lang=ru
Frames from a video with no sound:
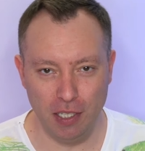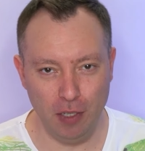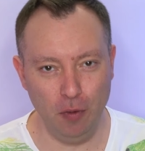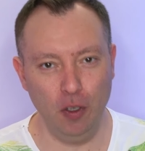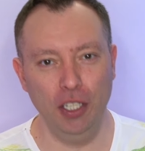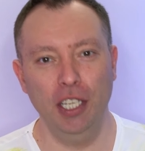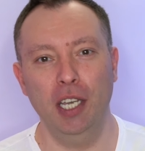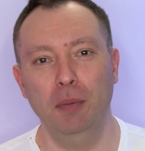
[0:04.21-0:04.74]

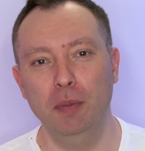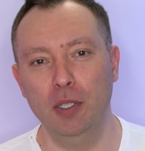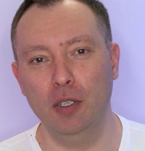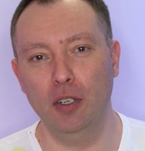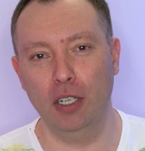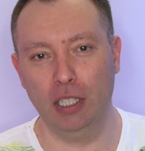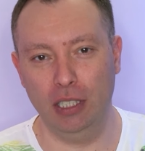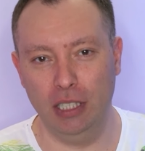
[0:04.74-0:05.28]
Сегодня
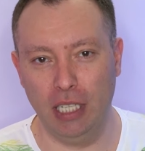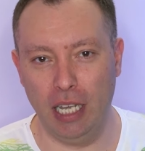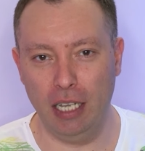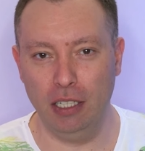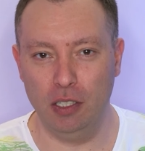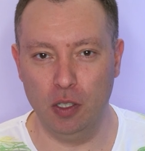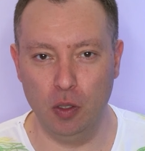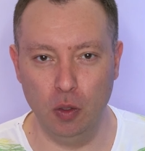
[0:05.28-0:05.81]
обзор
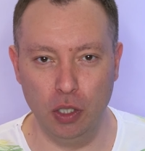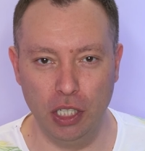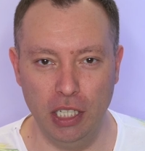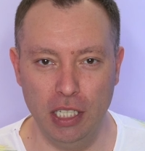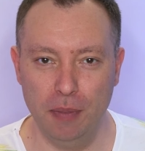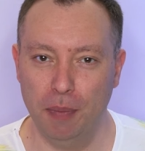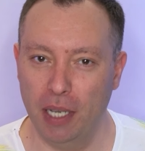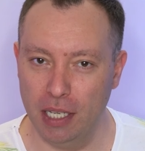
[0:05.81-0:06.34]
на суши
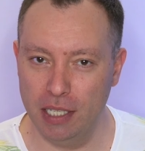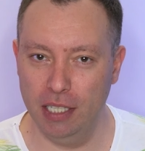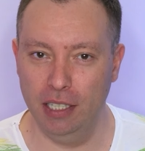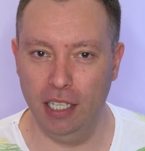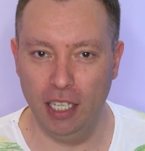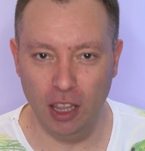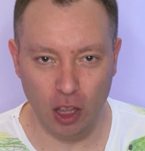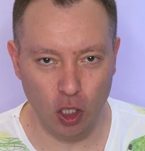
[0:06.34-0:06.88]
из
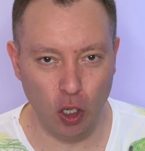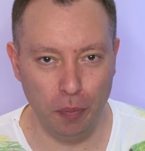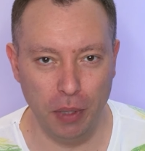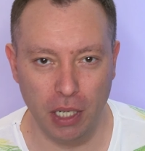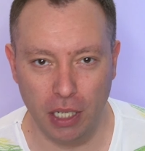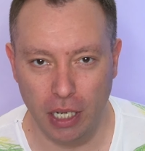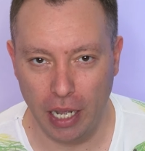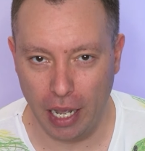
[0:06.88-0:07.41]
магазина
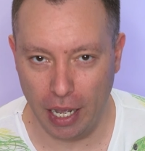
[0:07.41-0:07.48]
номер